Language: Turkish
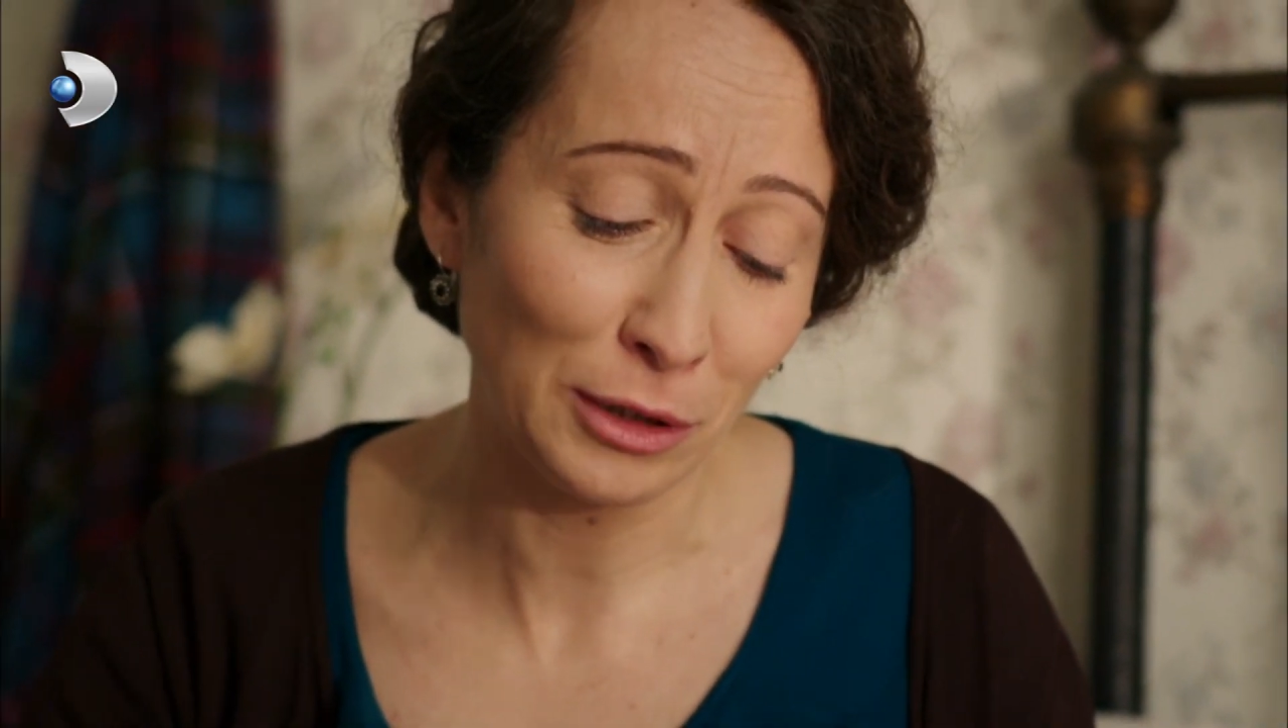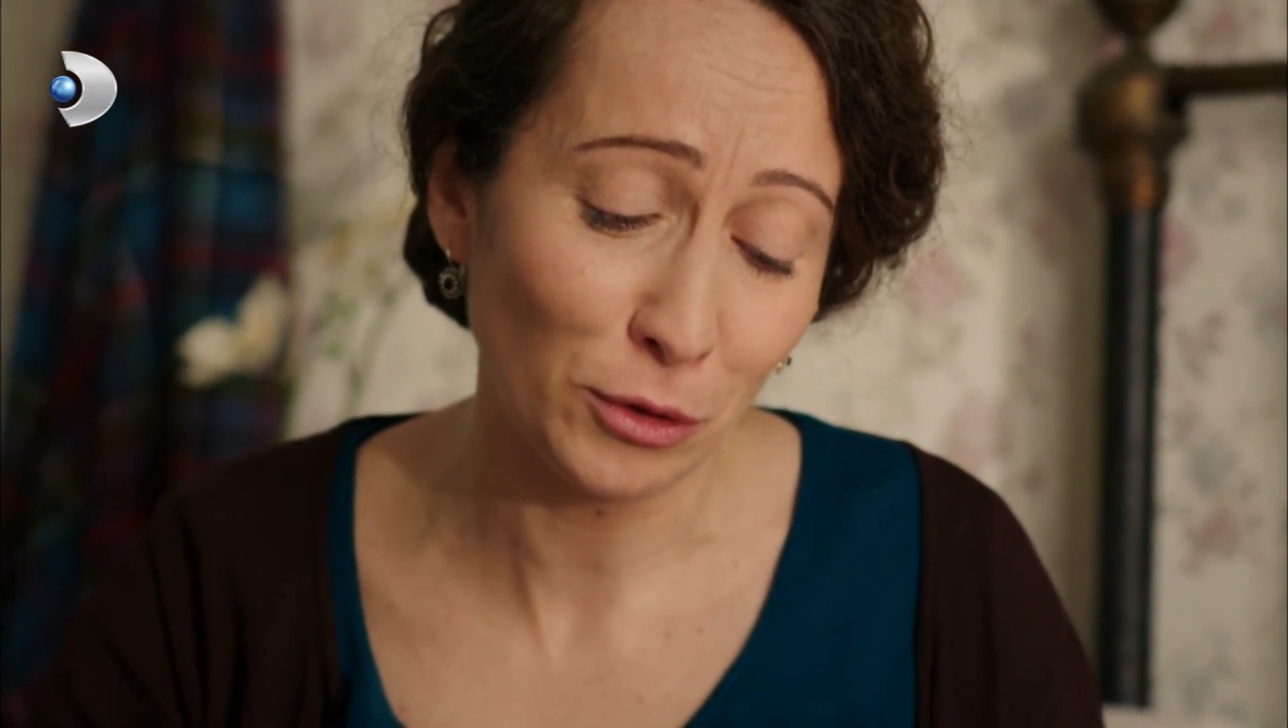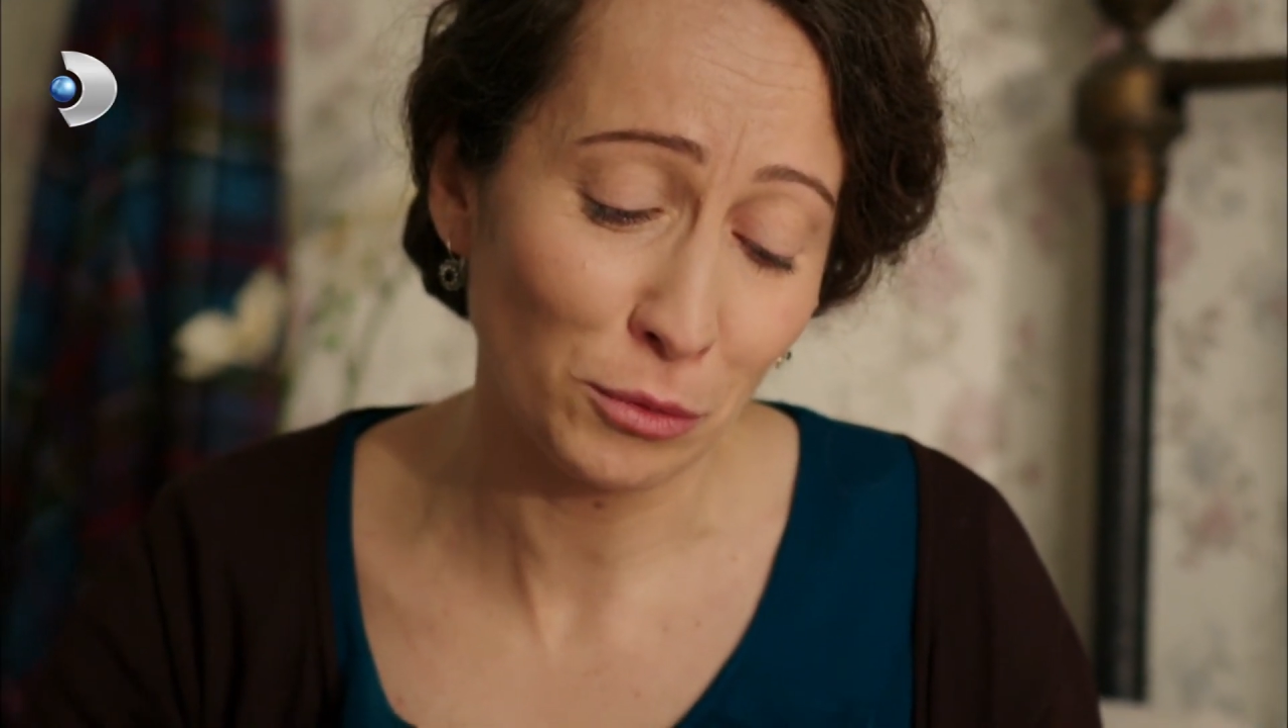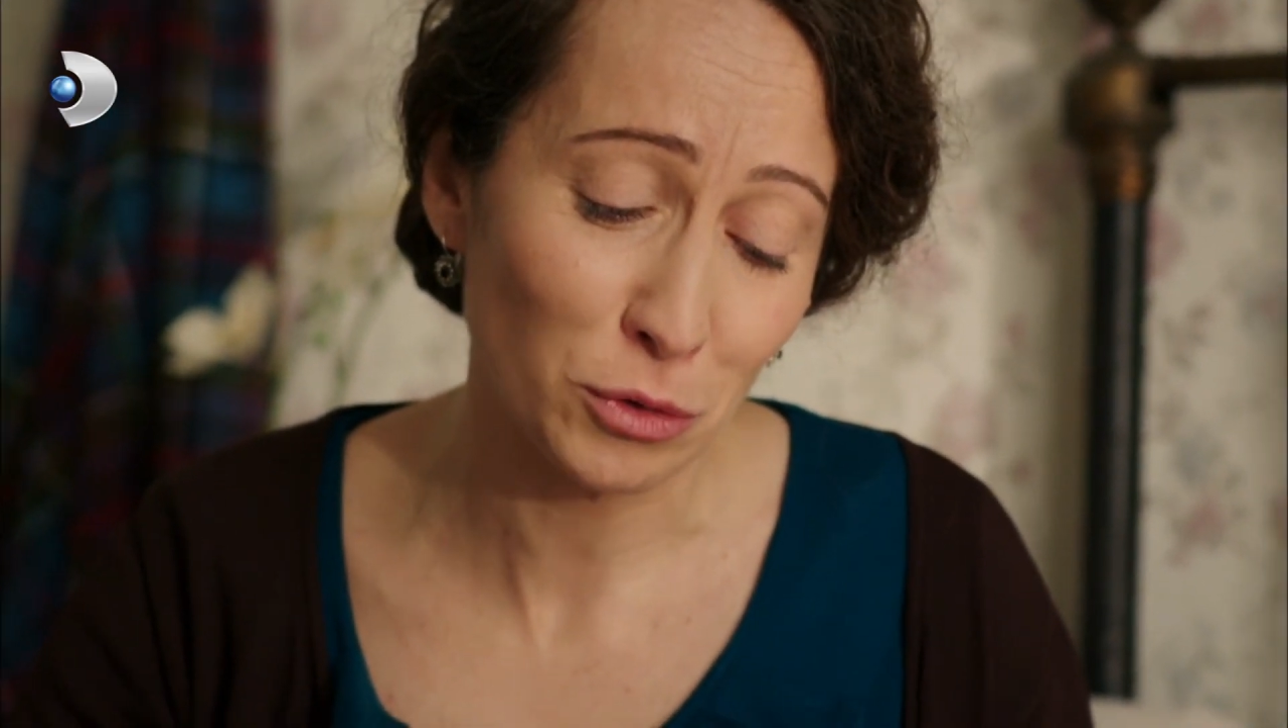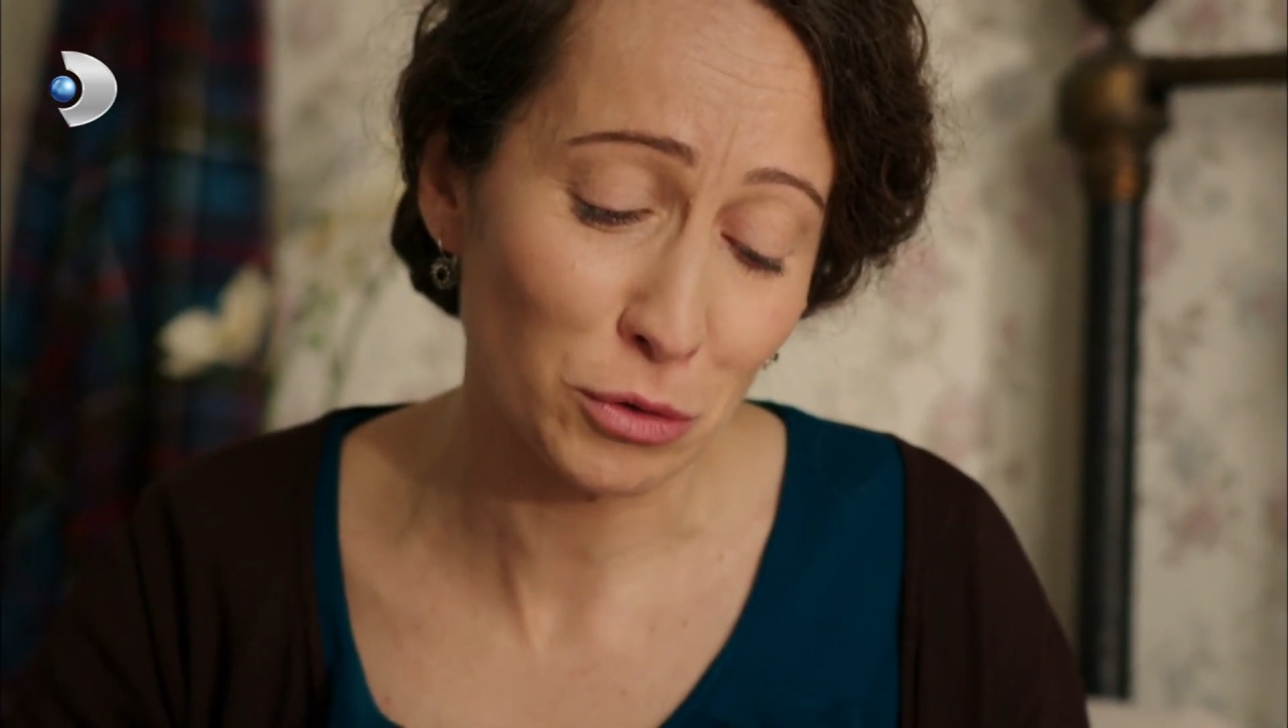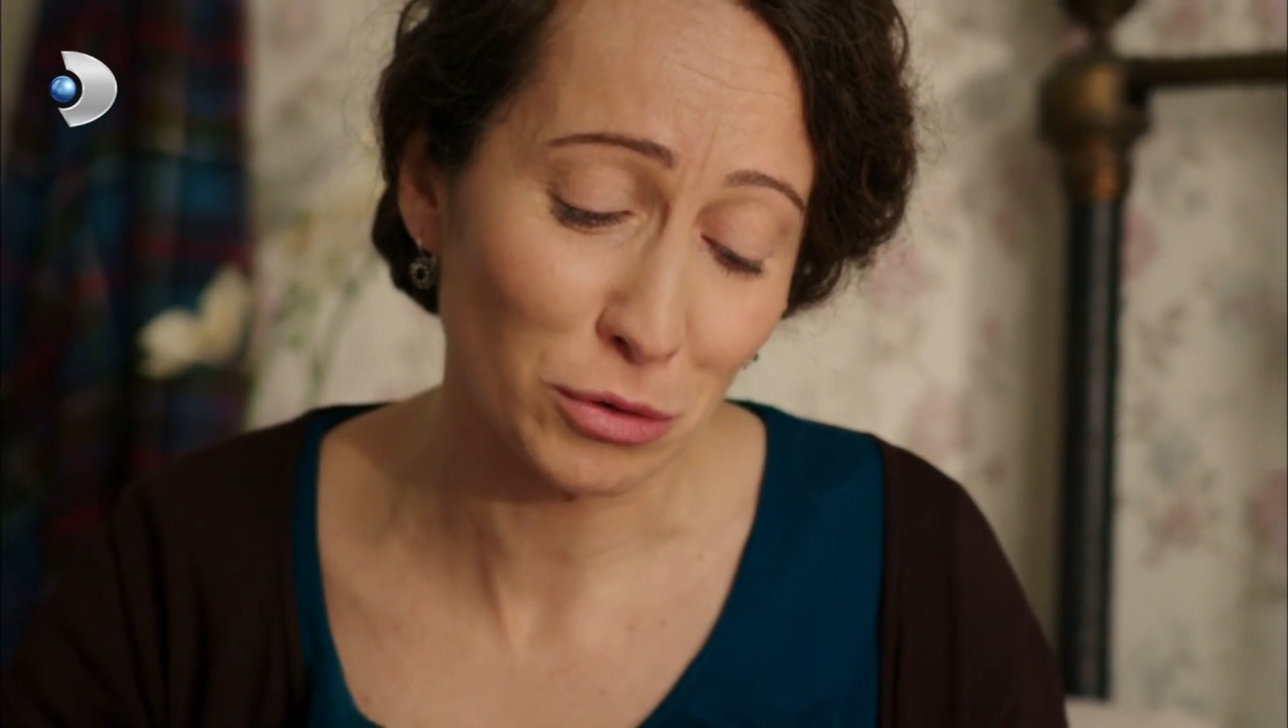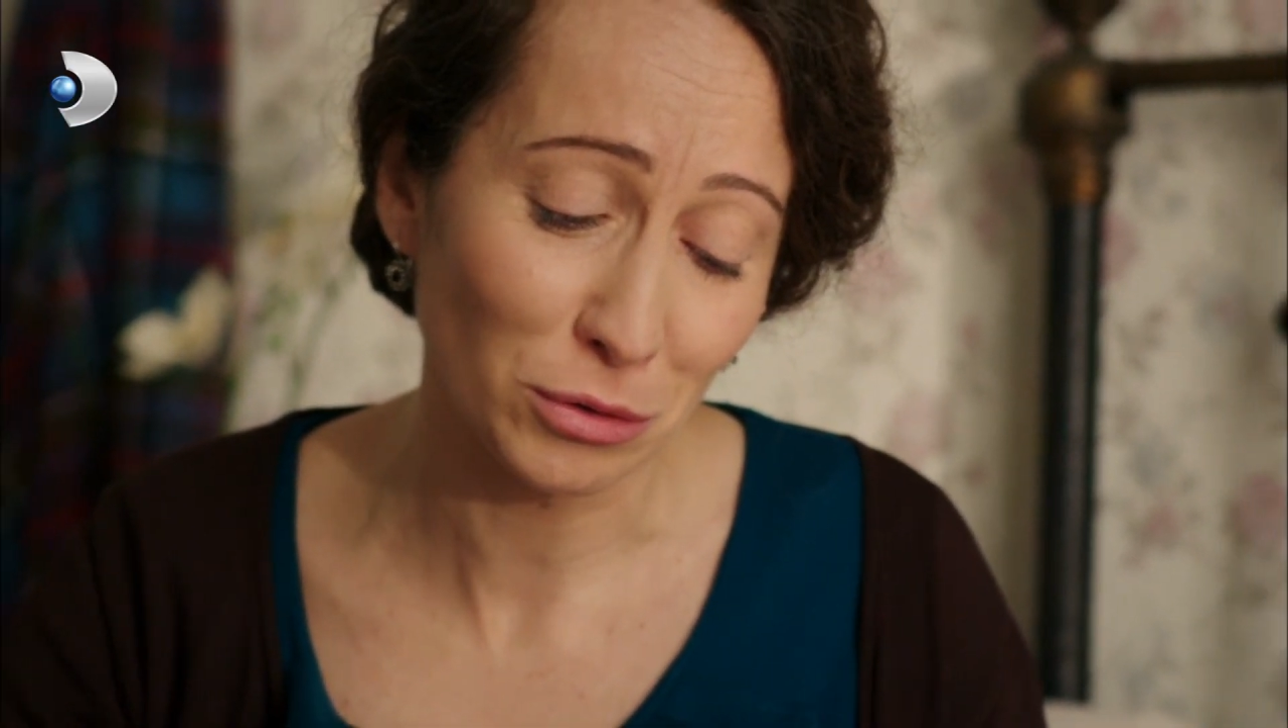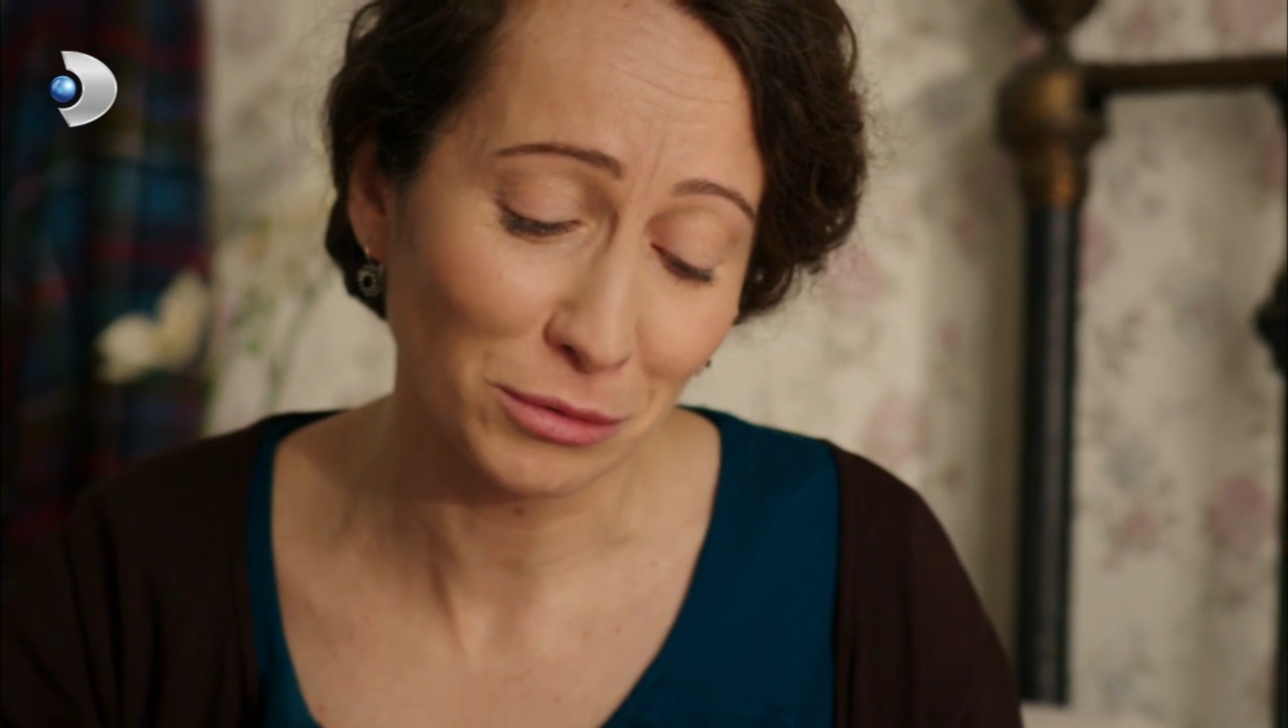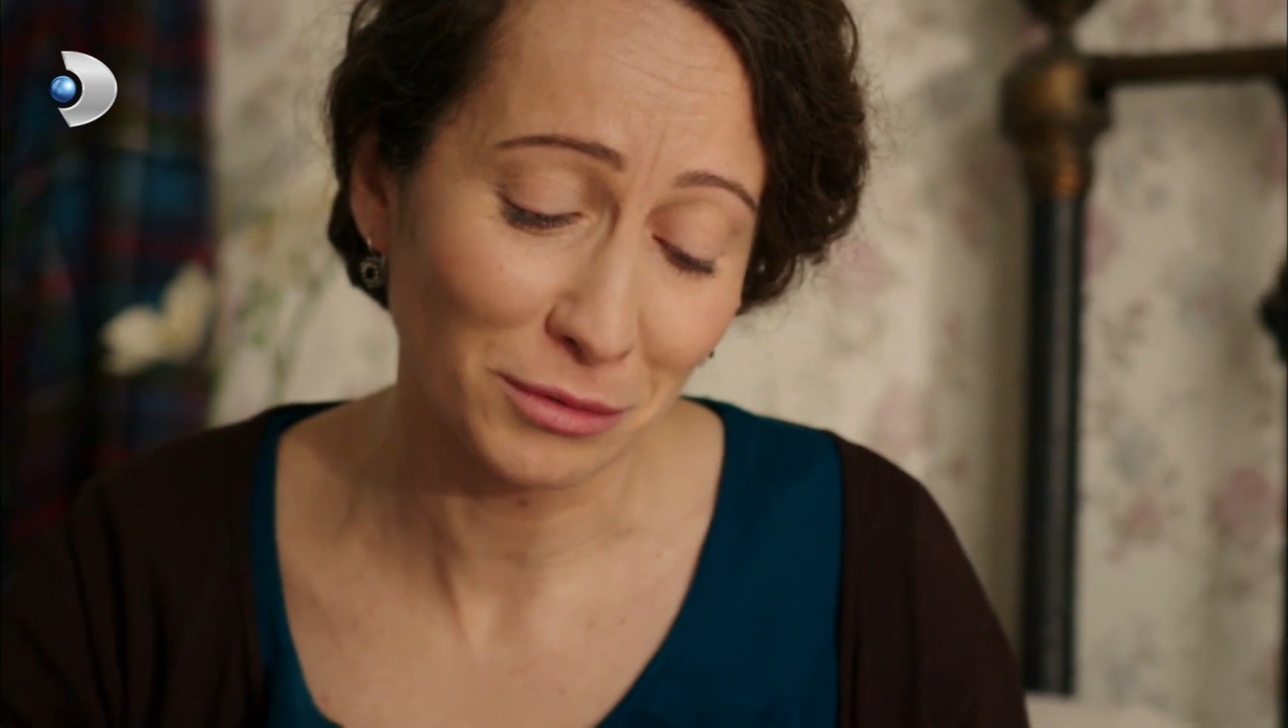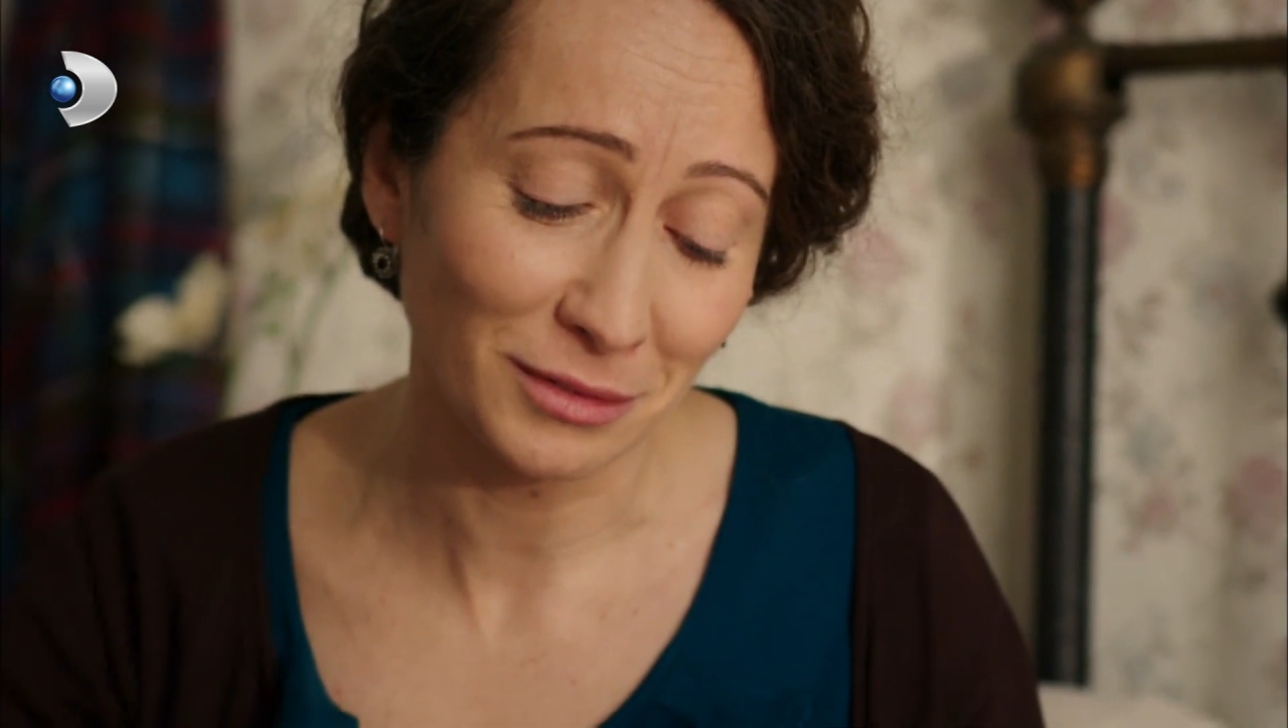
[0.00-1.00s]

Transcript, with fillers: biliyor musun?